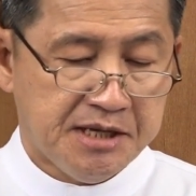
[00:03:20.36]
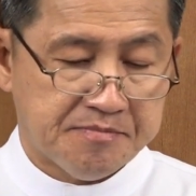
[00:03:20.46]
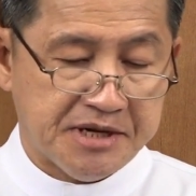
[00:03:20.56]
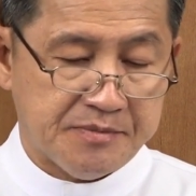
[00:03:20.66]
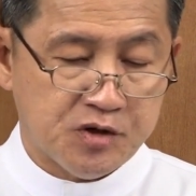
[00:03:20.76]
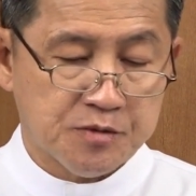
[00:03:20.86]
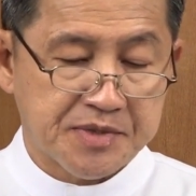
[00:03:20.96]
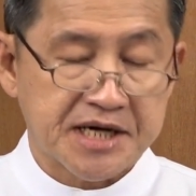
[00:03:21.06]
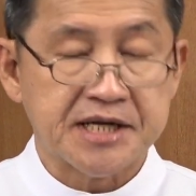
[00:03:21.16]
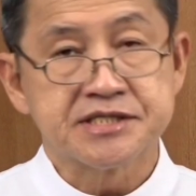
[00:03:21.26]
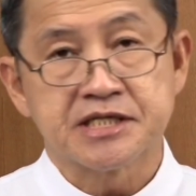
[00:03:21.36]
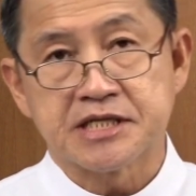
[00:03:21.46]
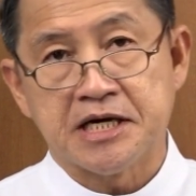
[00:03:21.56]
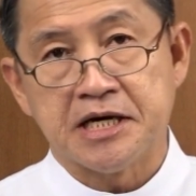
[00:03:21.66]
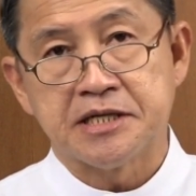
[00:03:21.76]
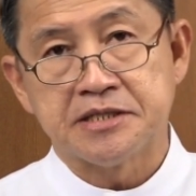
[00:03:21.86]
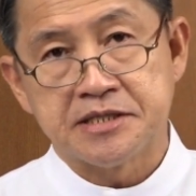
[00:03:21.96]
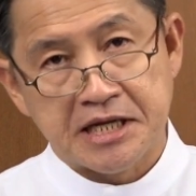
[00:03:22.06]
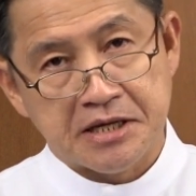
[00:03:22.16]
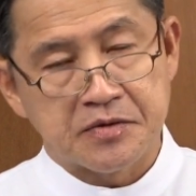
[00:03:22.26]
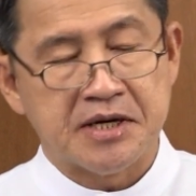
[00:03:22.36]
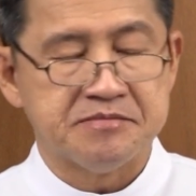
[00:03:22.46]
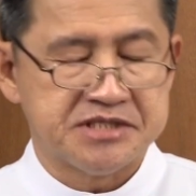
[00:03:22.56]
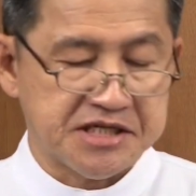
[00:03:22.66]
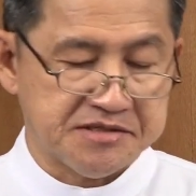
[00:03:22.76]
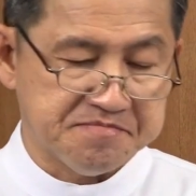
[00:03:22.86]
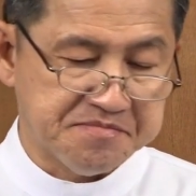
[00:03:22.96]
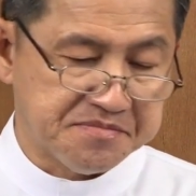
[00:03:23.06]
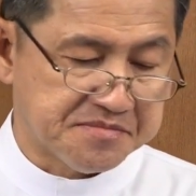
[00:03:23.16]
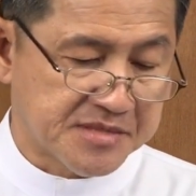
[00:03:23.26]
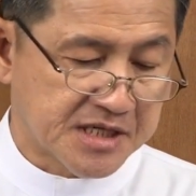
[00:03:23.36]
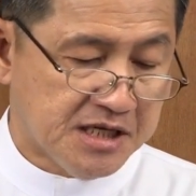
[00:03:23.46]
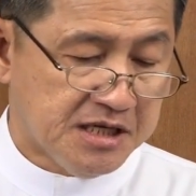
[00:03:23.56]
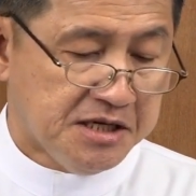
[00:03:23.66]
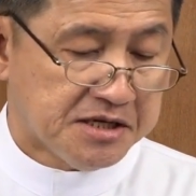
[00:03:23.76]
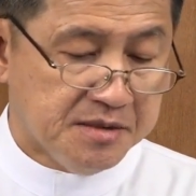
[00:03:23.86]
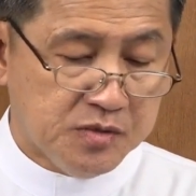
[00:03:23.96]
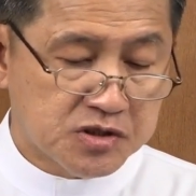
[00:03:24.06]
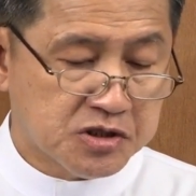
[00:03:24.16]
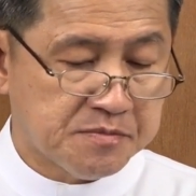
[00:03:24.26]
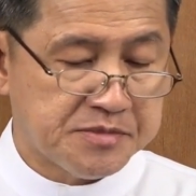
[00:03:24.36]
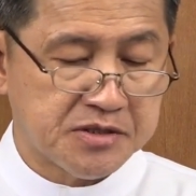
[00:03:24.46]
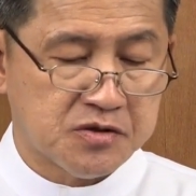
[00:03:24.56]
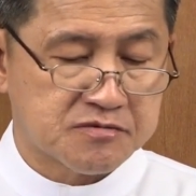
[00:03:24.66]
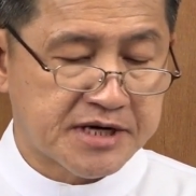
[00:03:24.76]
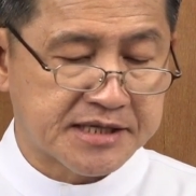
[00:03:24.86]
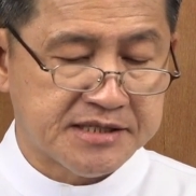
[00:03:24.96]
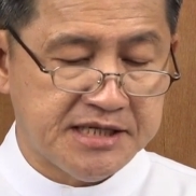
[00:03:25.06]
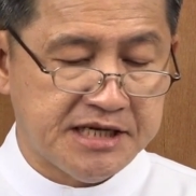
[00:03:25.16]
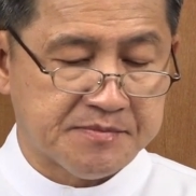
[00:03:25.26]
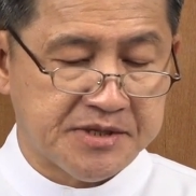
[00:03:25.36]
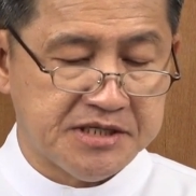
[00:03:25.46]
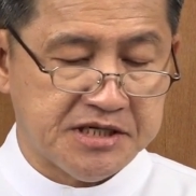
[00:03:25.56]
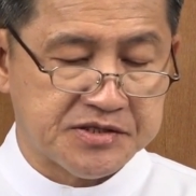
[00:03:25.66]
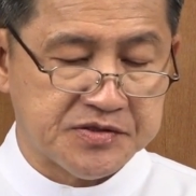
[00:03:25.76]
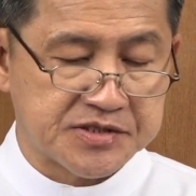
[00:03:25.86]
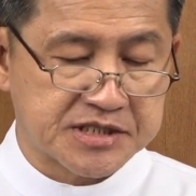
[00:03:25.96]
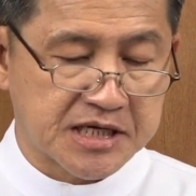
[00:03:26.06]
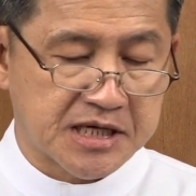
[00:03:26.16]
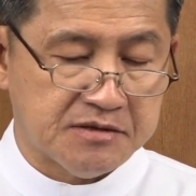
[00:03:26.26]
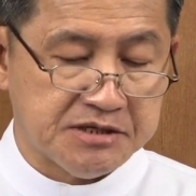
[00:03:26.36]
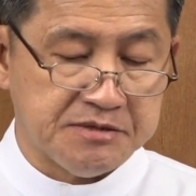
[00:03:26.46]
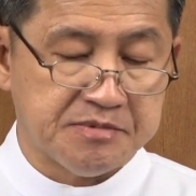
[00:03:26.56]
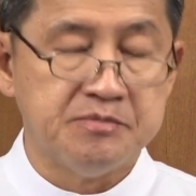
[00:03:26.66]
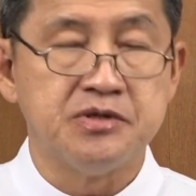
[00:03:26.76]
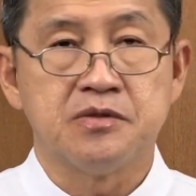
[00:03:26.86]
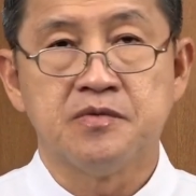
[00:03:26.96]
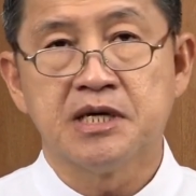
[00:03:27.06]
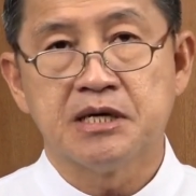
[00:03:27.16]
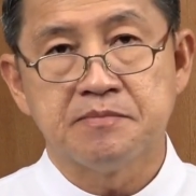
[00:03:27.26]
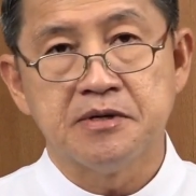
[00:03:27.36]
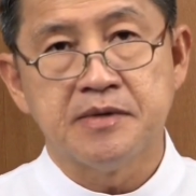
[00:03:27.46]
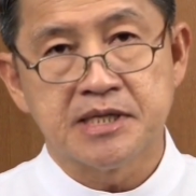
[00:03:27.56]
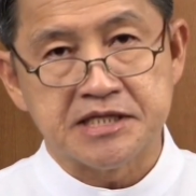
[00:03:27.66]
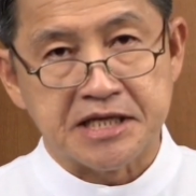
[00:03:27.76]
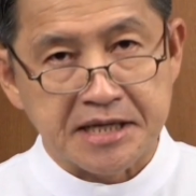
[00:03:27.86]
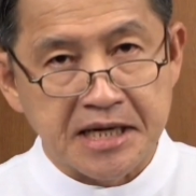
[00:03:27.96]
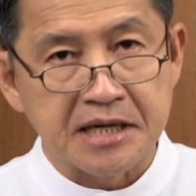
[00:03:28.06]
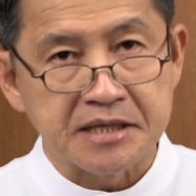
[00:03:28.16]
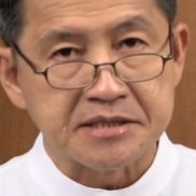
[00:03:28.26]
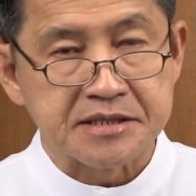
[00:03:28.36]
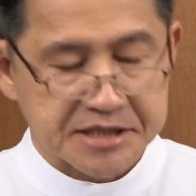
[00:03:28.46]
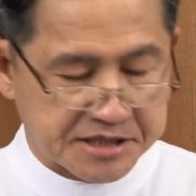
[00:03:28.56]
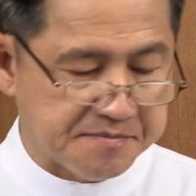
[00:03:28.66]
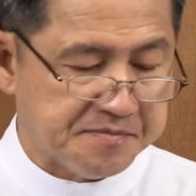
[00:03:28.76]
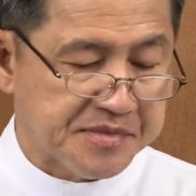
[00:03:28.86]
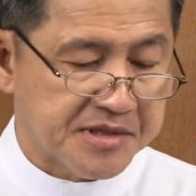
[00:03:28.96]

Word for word: เปี่ยมด้วยพระหันสถานและความจริง นบุญยอนเป็นคนแรกที่เรียกพระเยซูเจ้า หรือพระบุตรว่าพระวัจจนาถนะครับ